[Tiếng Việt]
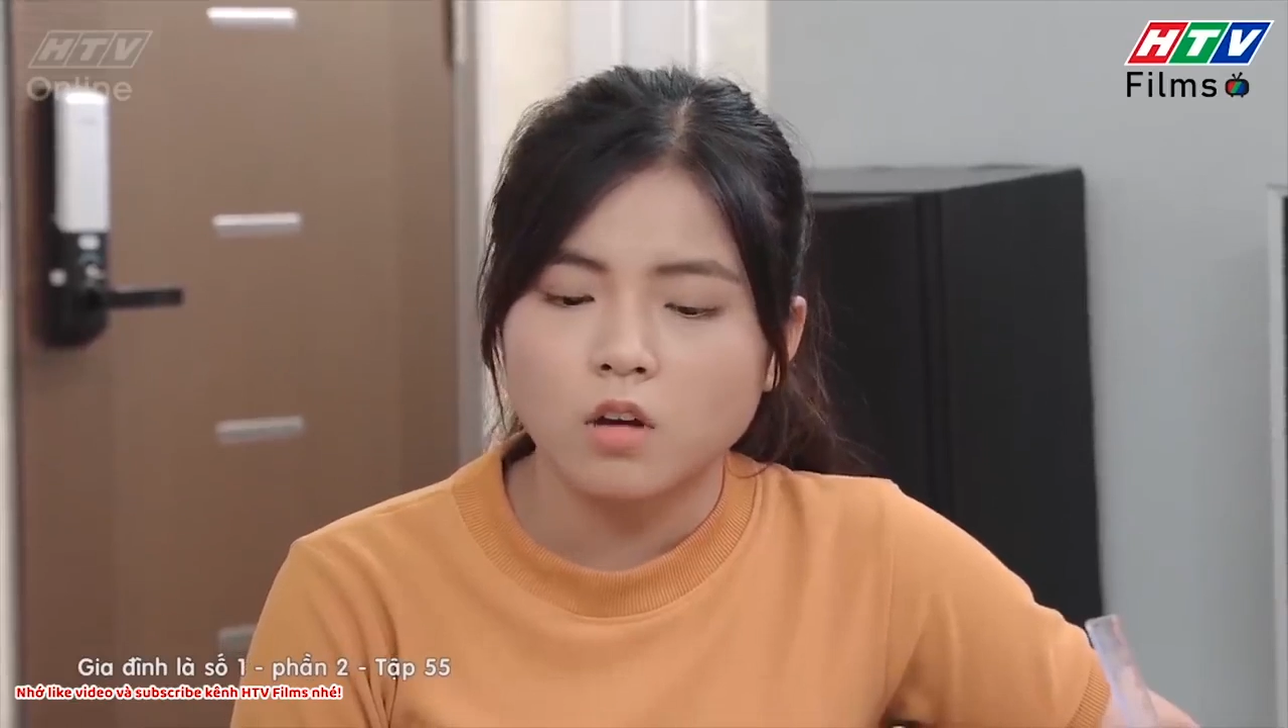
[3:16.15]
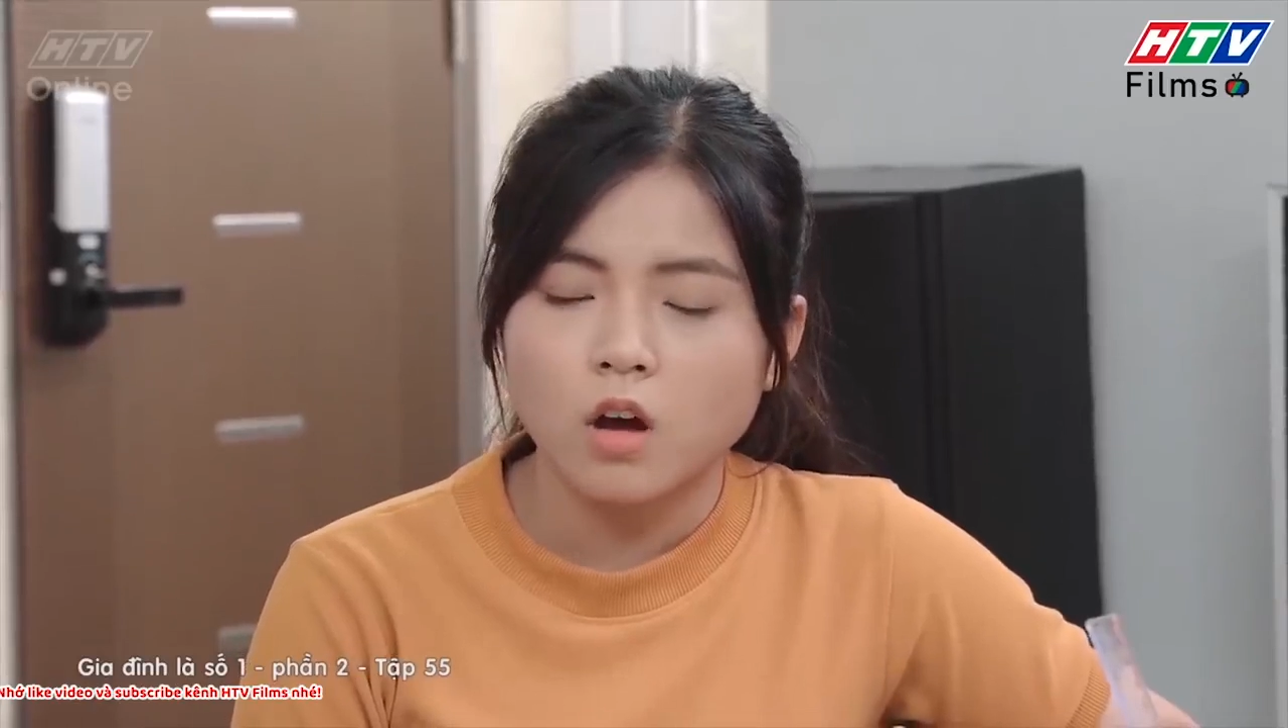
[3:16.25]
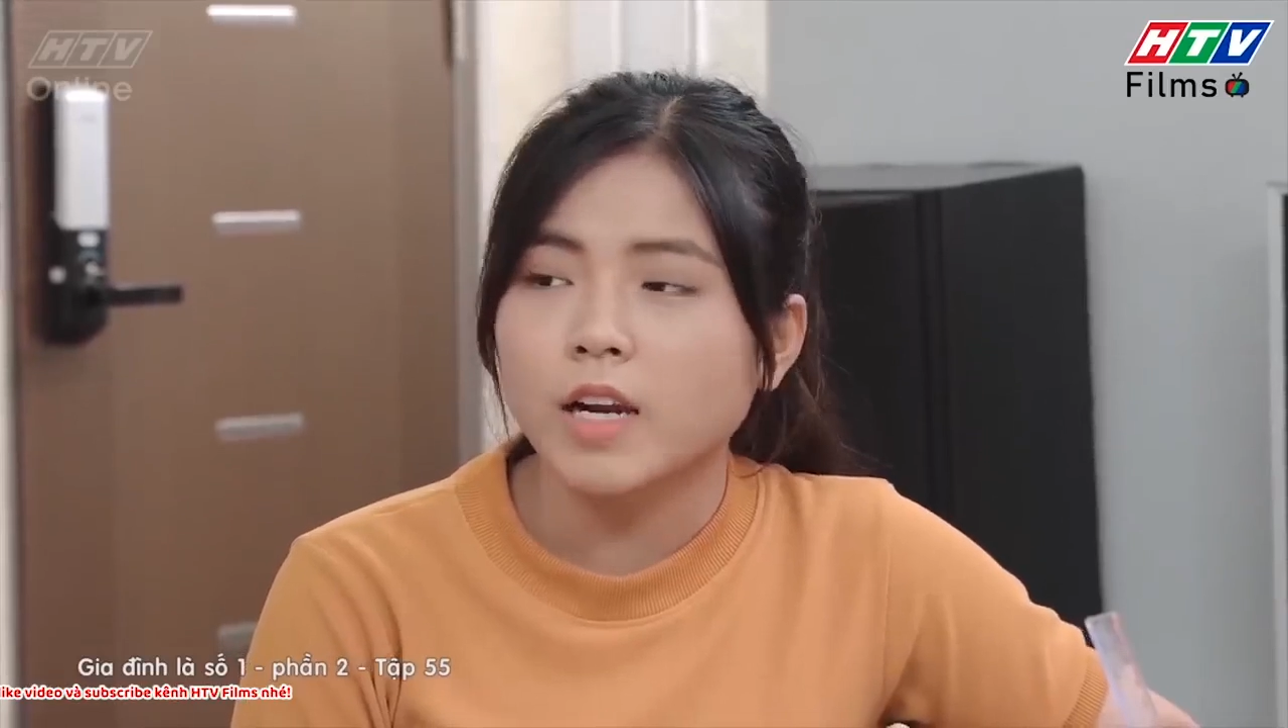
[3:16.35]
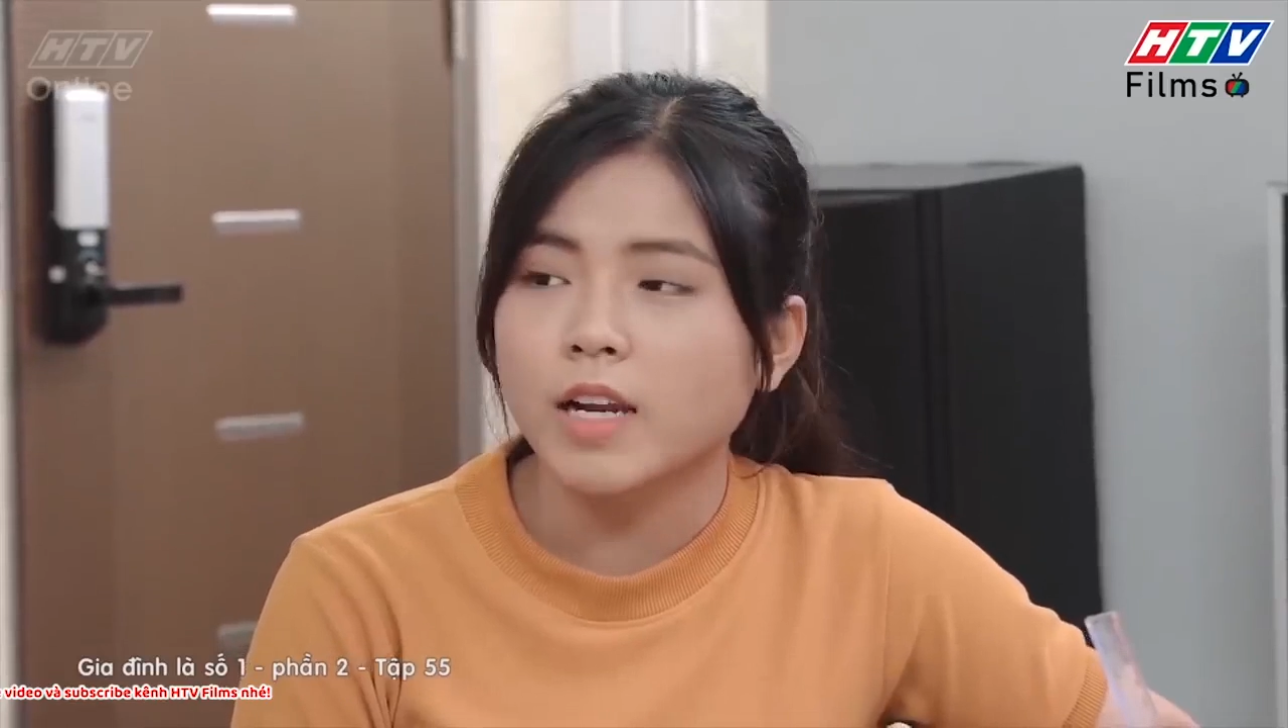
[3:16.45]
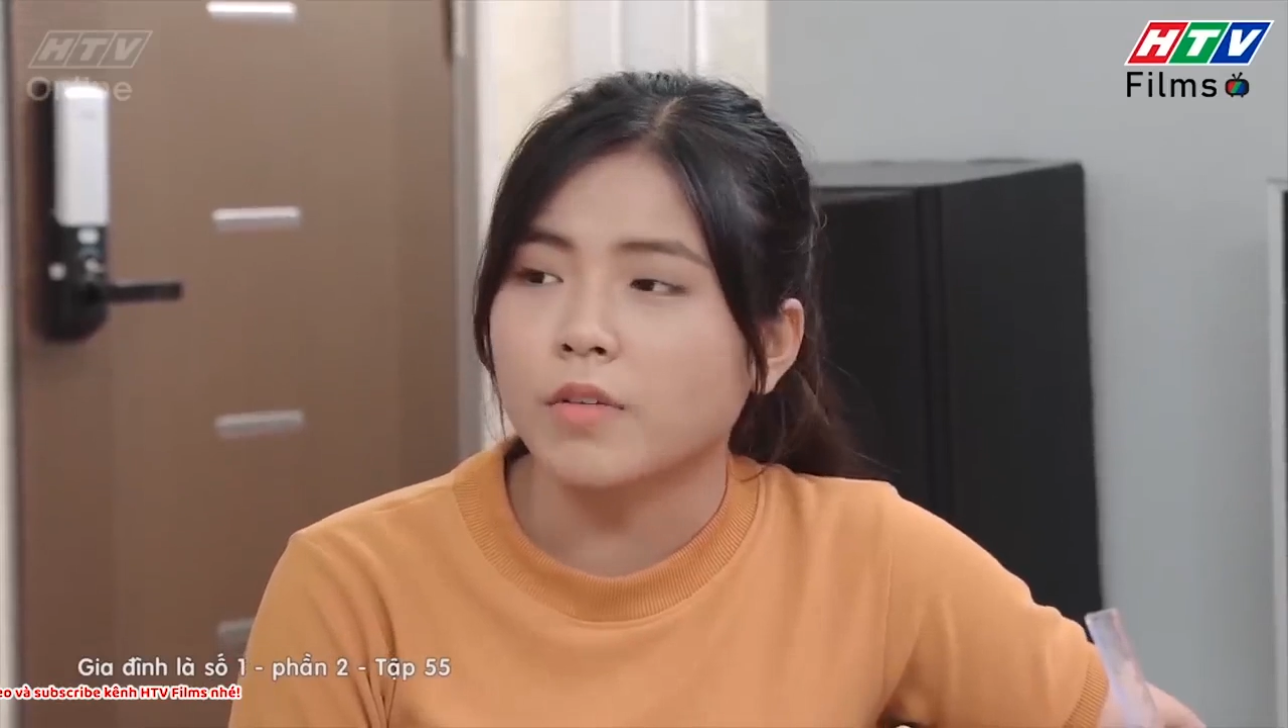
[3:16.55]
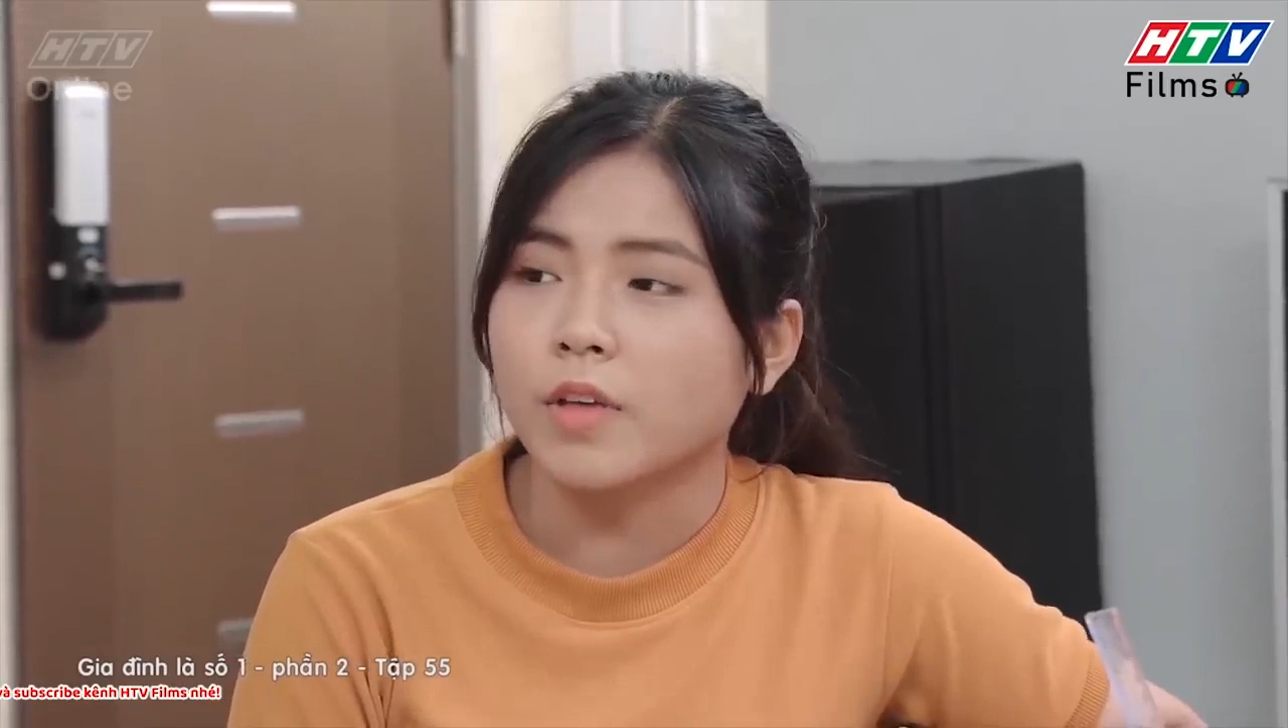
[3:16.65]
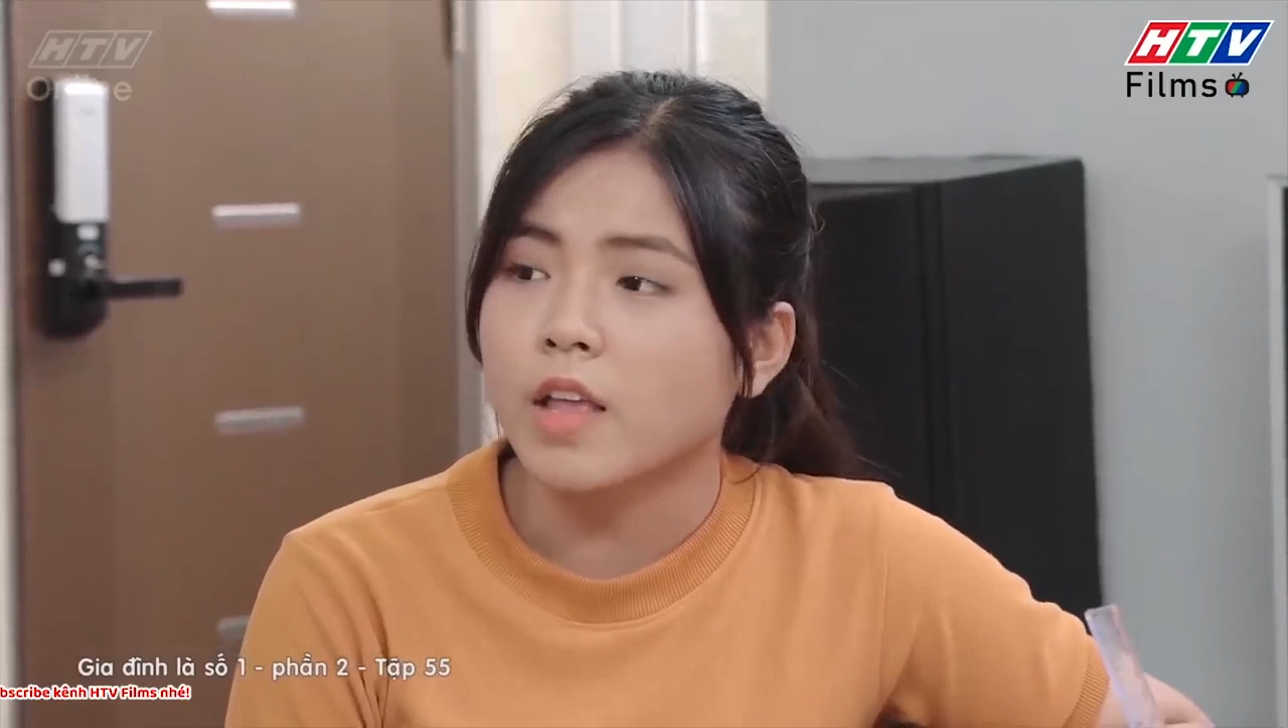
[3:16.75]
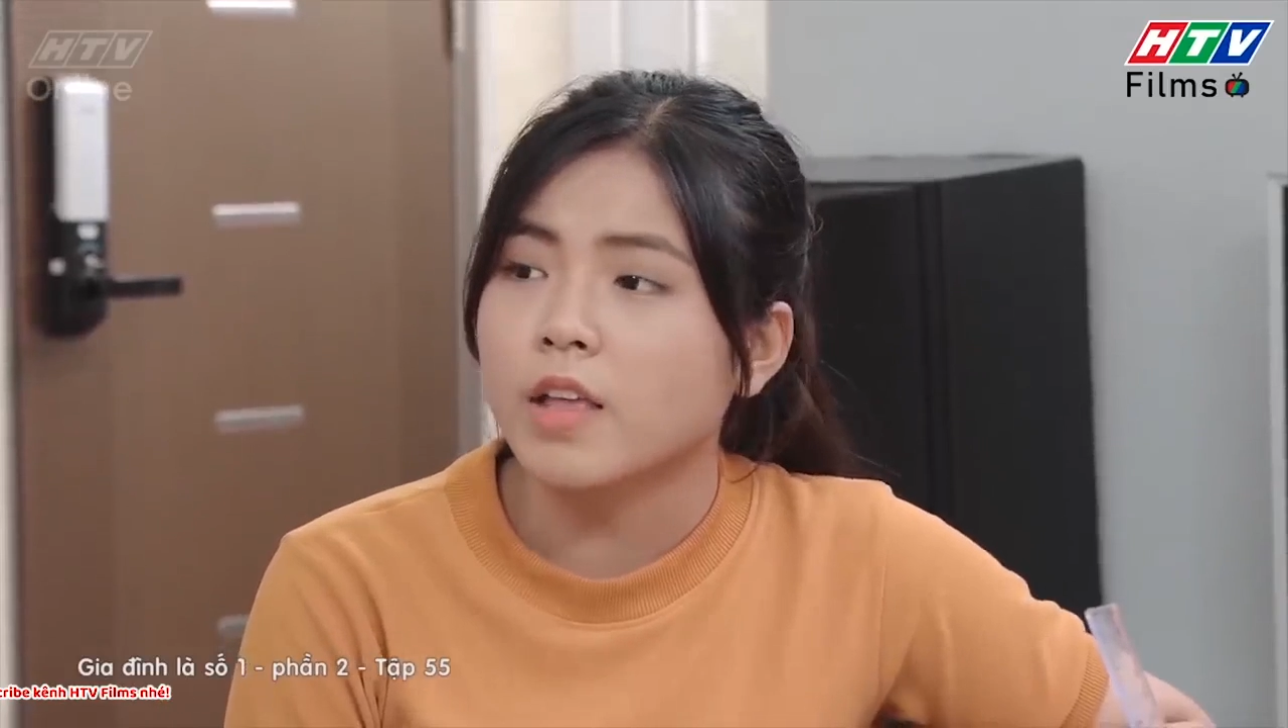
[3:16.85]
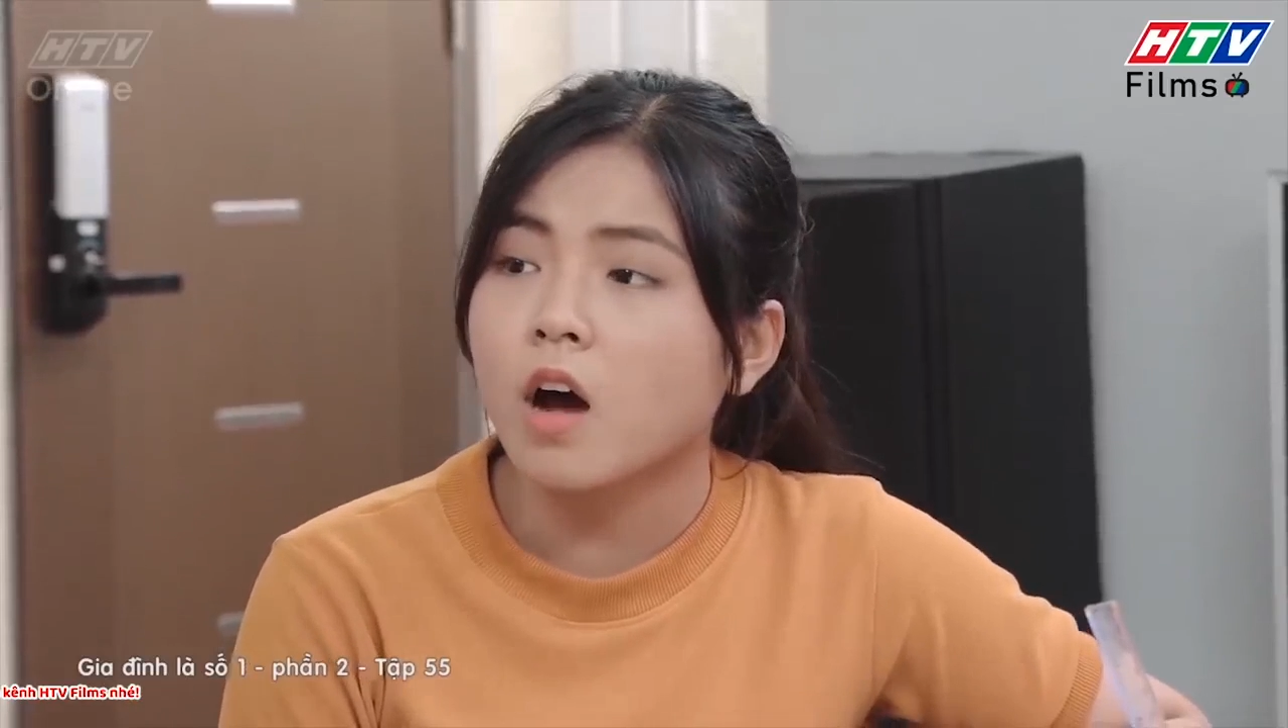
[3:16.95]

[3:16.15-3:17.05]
có cách nào dễ